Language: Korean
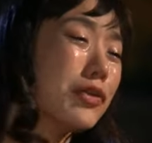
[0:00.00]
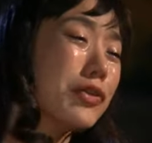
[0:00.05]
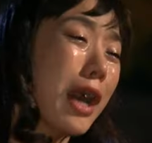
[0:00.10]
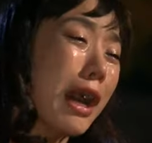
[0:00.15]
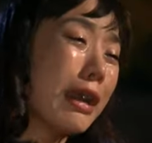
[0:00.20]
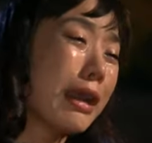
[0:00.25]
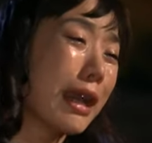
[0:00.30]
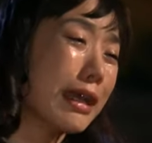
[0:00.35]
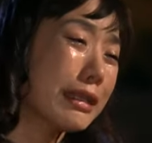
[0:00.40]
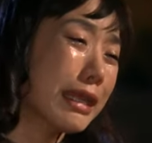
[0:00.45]
너도
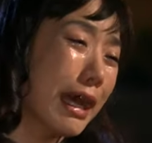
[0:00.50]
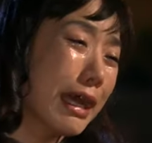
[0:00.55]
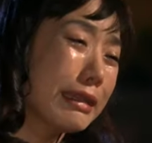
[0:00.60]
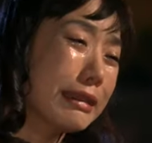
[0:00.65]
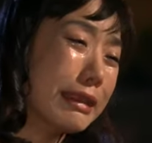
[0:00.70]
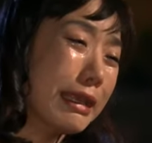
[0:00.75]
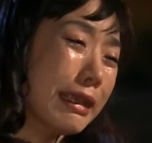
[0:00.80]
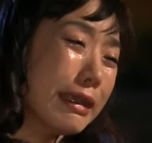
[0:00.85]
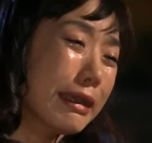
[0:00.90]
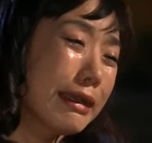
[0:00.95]
아까
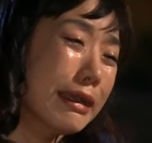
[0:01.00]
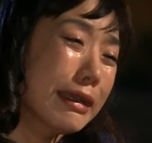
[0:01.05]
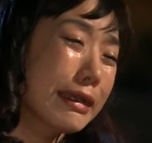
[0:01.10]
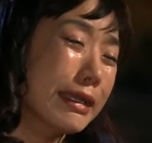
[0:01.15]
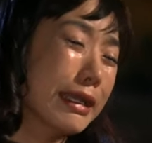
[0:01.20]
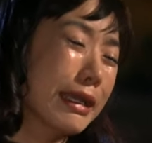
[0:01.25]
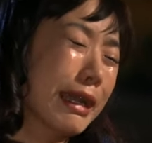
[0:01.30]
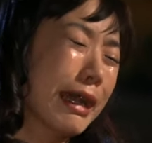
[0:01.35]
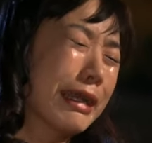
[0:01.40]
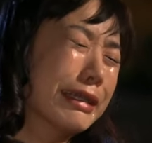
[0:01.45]
나한테
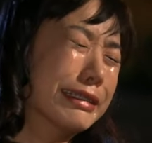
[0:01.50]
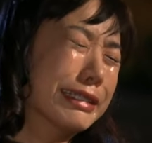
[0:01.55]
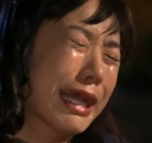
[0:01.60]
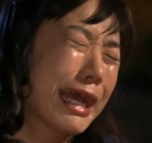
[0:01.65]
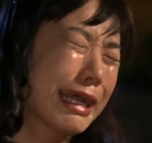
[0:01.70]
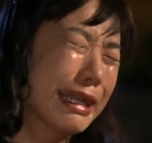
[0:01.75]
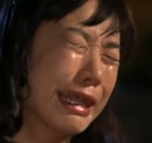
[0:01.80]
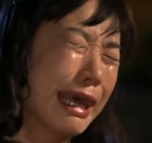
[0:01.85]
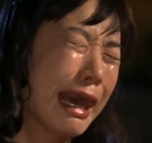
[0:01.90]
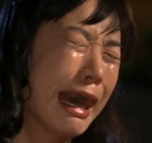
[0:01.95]

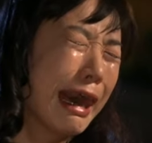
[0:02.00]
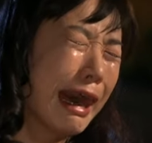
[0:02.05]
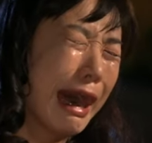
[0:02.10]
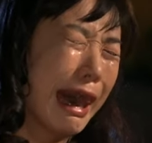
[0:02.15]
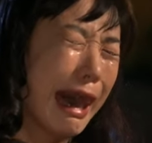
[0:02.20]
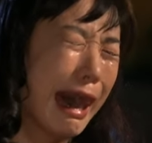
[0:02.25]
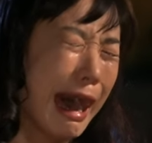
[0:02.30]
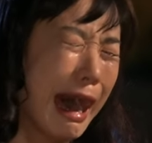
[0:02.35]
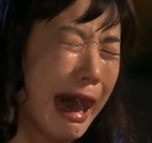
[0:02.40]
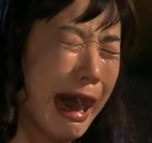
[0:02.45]

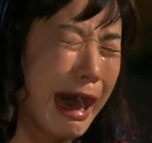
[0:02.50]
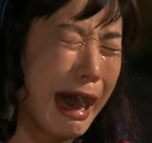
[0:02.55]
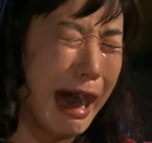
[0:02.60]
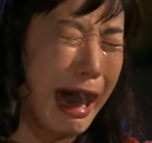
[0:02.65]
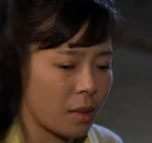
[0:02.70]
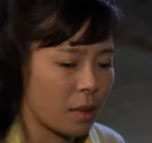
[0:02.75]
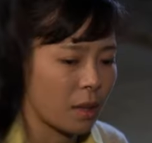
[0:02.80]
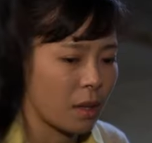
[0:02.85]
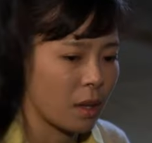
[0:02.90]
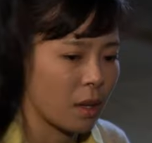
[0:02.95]

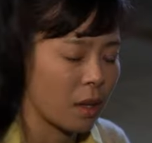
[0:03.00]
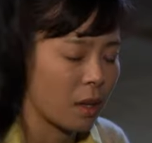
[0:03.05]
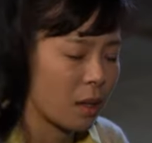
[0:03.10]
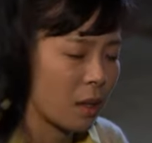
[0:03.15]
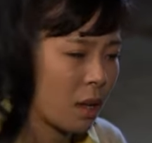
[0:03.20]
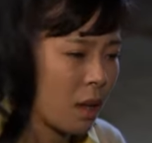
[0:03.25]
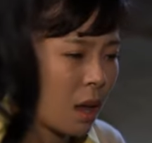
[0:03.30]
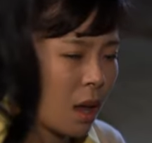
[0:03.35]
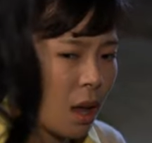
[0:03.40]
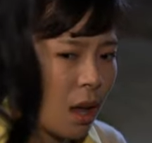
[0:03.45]

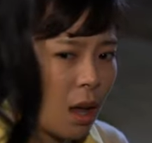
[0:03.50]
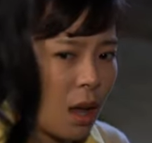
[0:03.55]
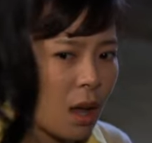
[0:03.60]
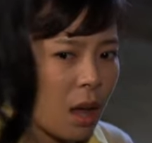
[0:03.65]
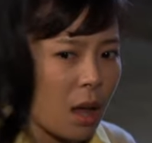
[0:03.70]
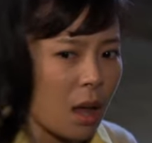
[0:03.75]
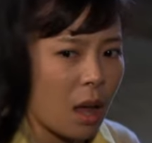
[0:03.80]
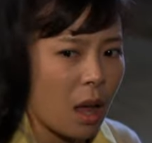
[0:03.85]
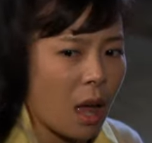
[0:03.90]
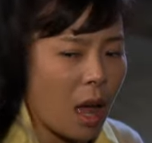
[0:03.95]
그랬잖아
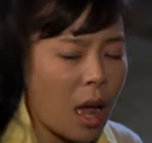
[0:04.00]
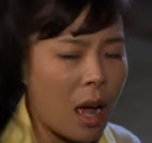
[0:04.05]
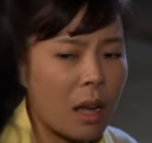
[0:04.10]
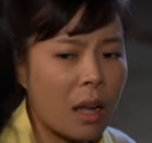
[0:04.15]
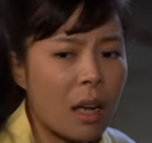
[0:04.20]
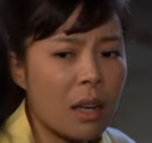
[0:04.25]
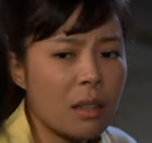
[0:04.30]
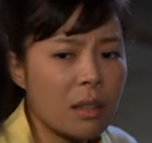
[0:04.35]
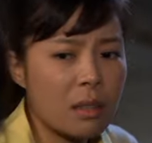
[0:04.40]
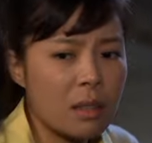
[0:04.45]

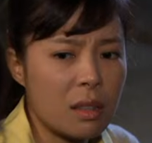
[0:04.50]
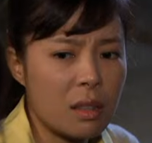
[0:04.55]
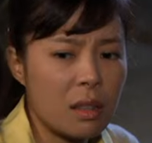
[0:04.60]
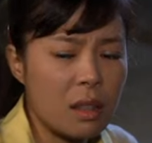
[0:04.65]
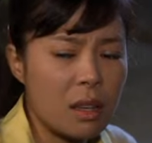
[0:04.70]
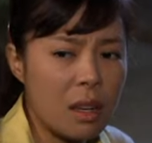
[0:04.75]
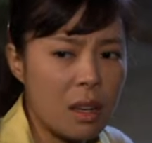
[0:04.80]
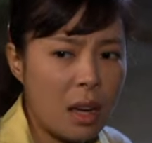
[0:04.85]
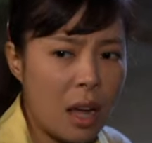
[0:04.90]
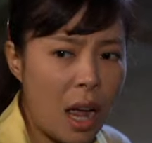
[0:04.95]
아까는
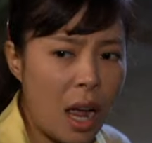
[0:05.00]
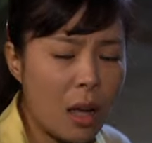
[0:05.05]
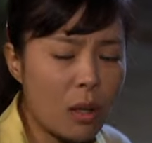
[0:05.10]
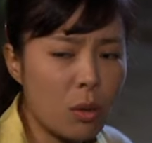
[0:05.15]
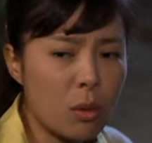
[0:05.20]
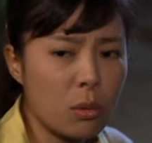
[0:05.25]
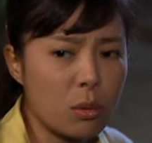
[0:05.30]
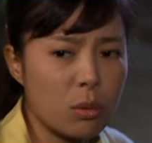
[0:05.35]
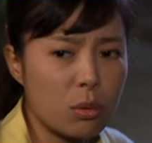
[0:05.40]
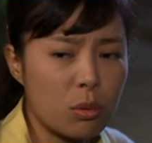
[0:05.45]
네가
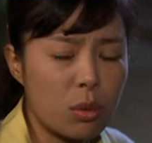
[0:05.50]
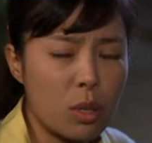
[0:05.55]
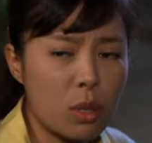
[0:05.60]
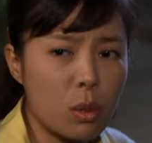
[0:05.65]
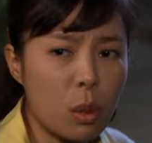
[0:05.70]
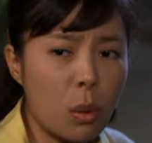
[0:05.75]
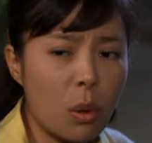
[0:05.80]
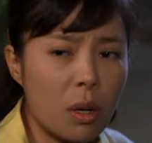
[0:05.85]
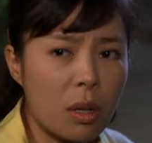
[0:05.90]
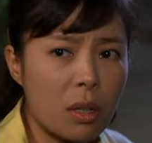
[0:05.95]
하도 우리
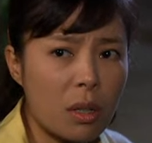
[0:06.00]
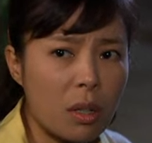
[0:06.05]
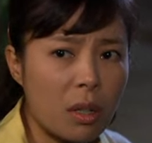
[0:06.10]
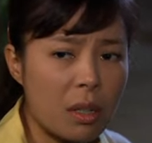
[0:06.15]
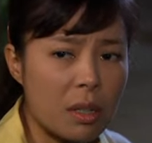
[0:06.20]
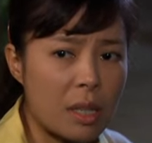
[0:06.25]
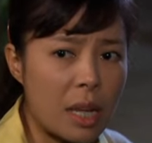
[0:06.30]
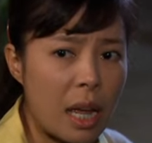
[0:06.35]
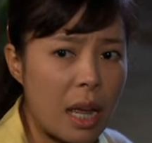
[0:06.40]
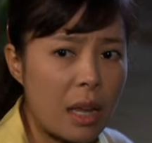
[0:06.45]
속을
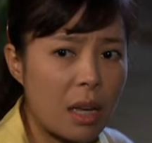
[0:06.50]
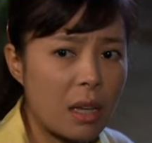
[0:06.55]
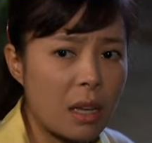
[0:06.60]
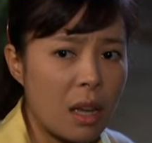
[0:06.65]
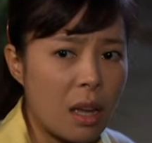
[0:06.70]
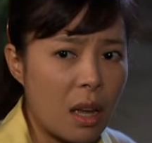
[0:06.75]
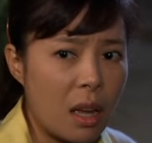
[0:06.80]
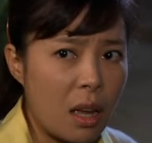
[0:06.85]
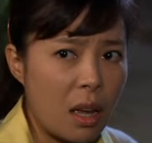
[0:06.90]
긁은 사이